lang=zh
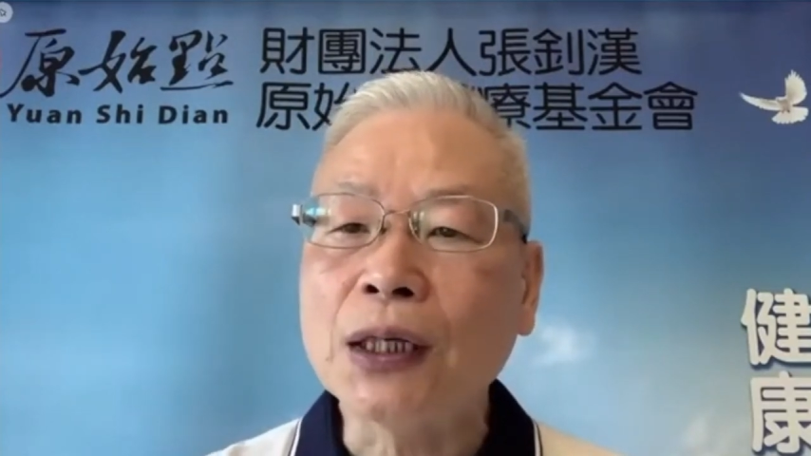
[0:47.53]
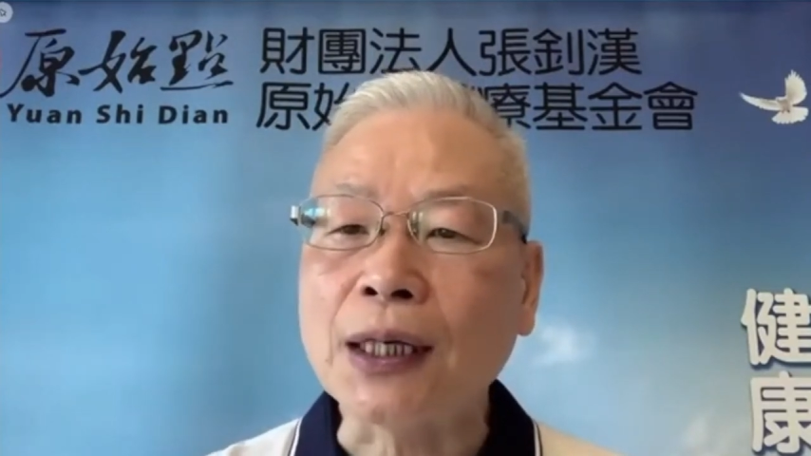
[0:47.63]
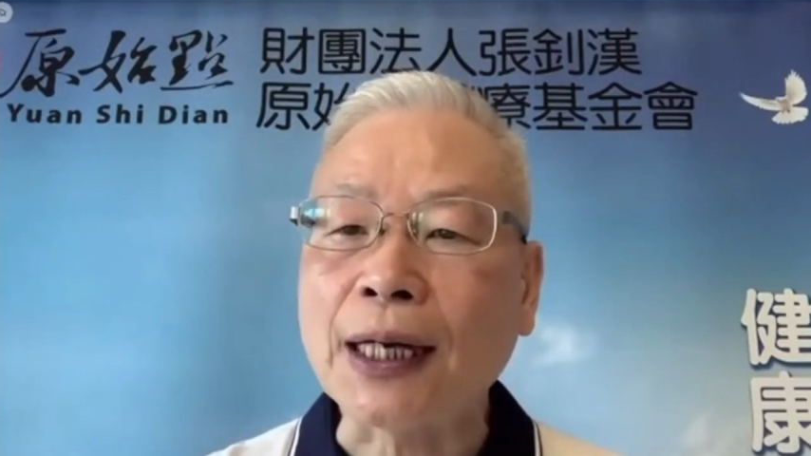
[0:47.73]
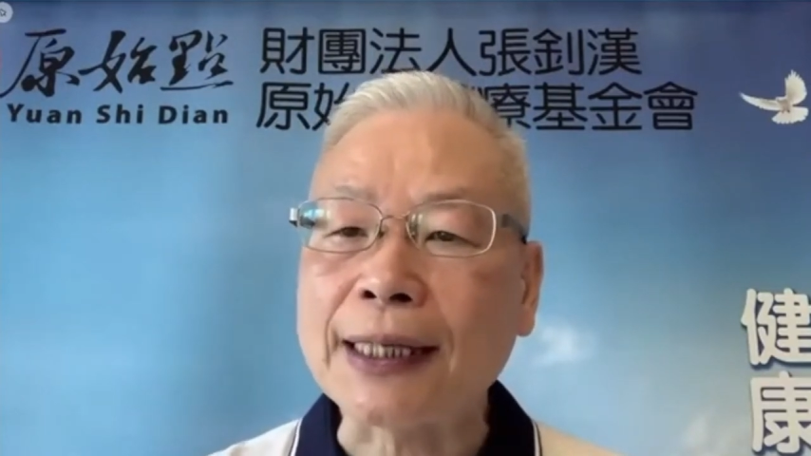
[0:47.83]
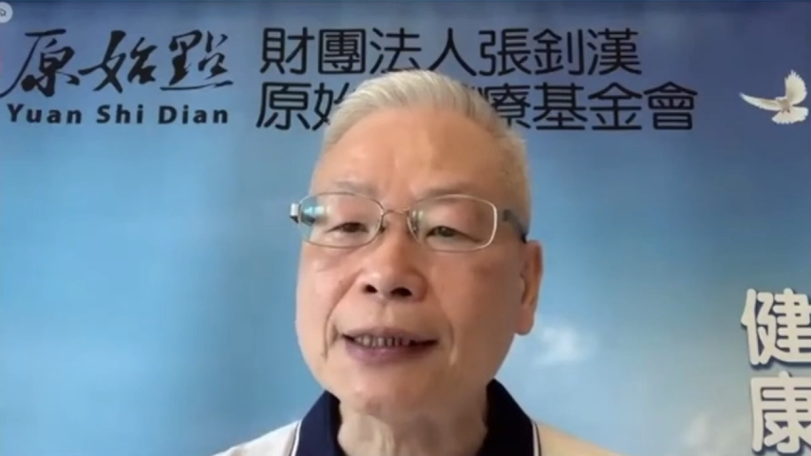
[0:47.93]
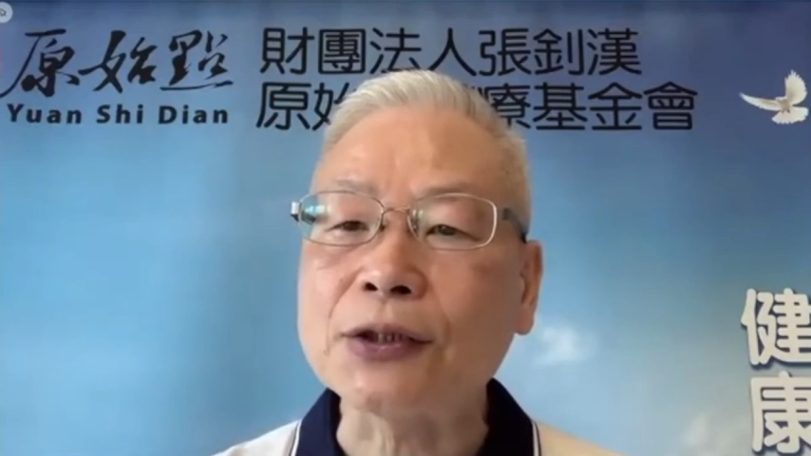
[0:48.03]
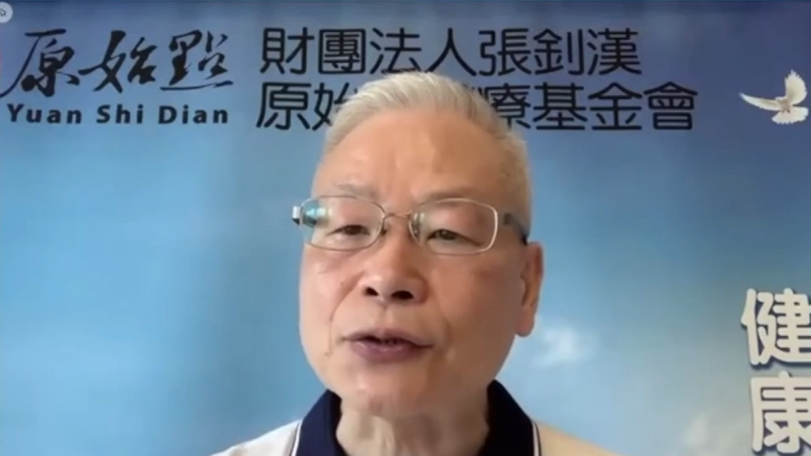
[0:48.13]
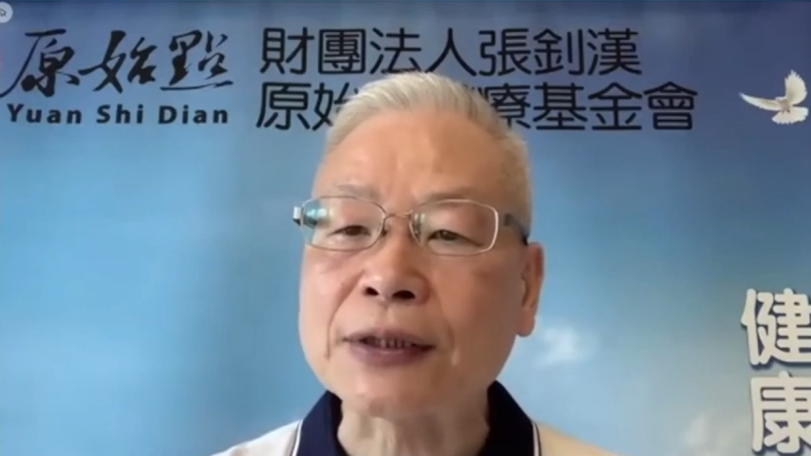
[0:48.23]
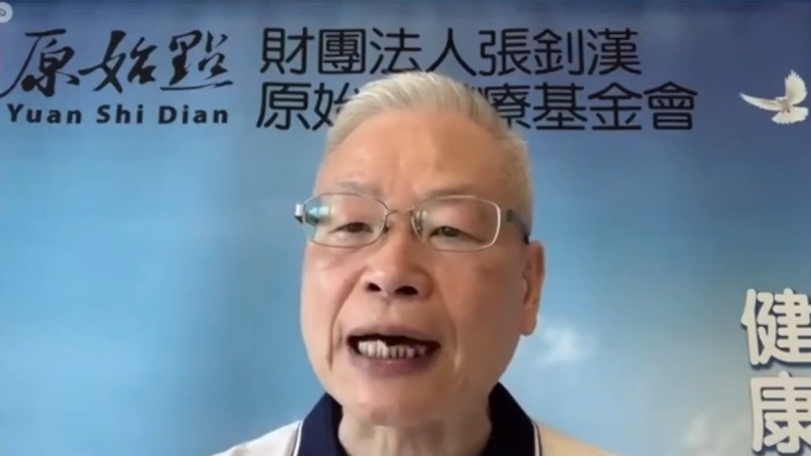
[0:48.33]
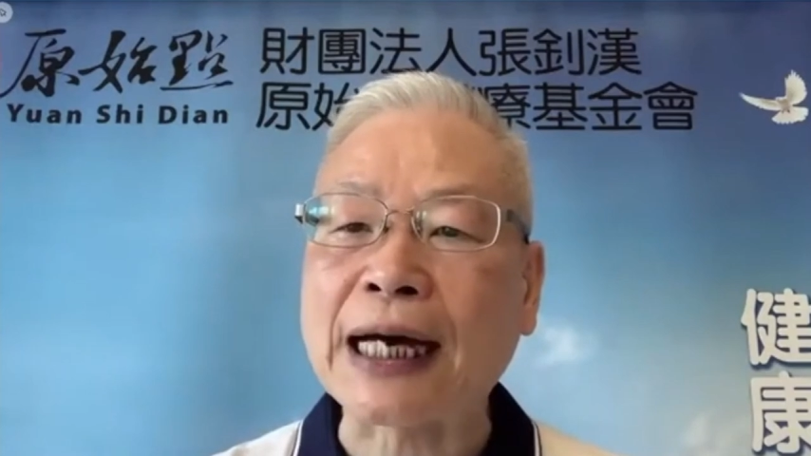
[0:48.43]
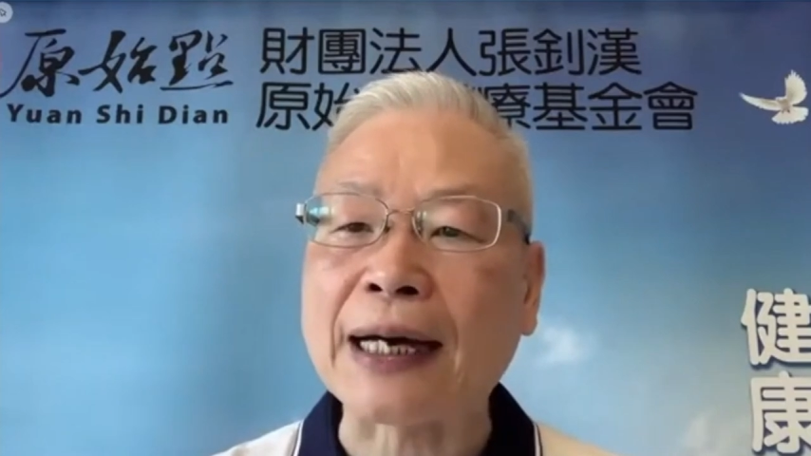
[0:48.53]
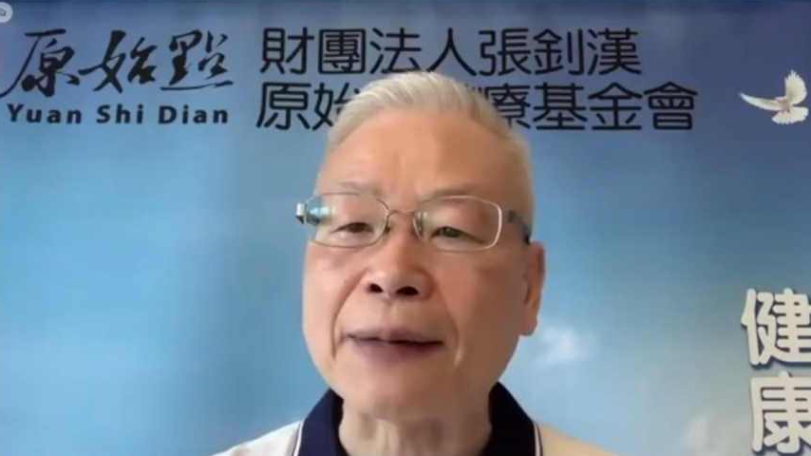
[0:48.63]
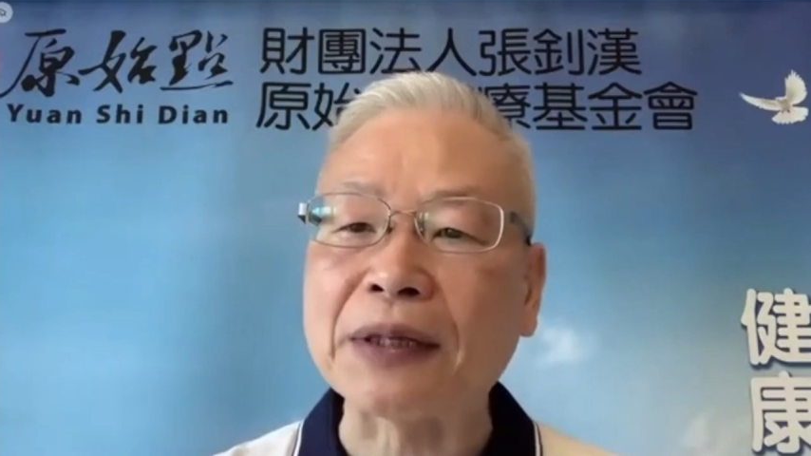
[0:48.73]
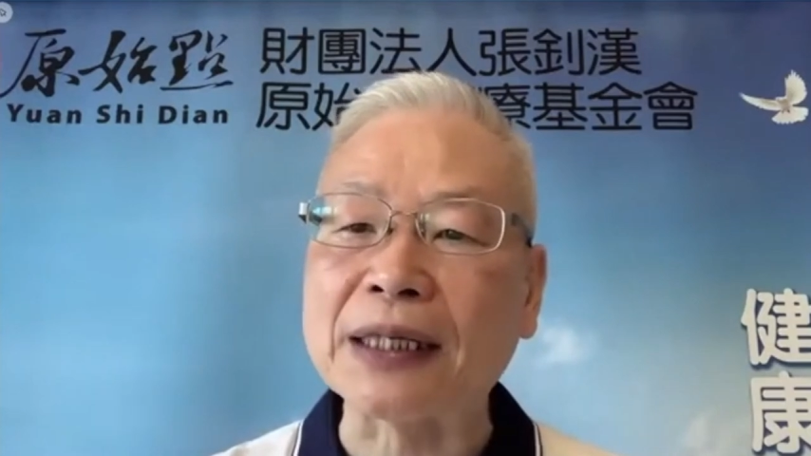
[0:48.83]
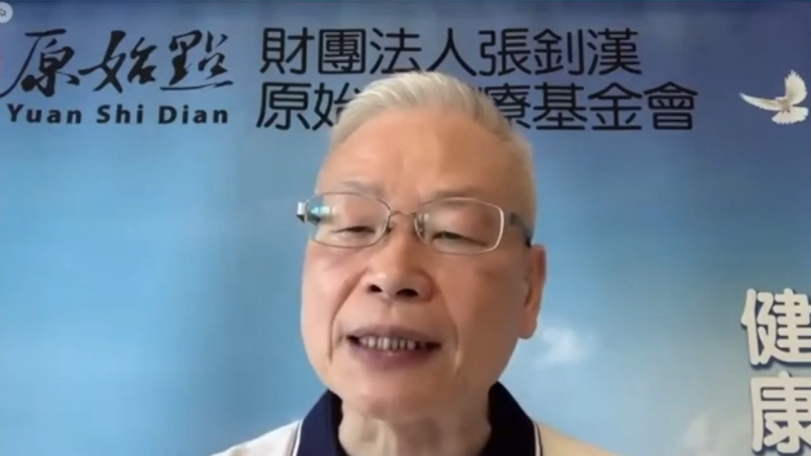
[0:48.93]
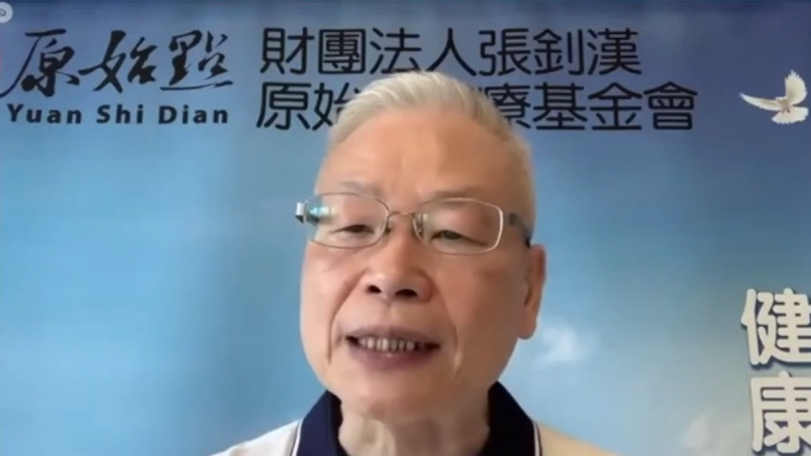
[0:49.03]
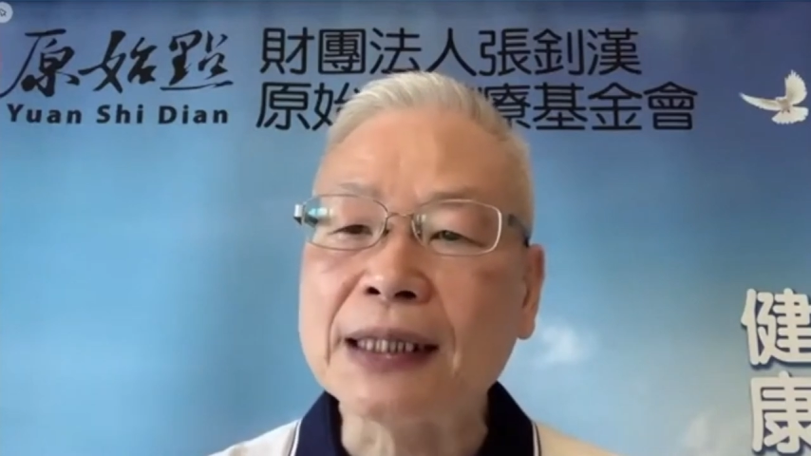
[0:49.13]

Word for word: 啊，还是有差别的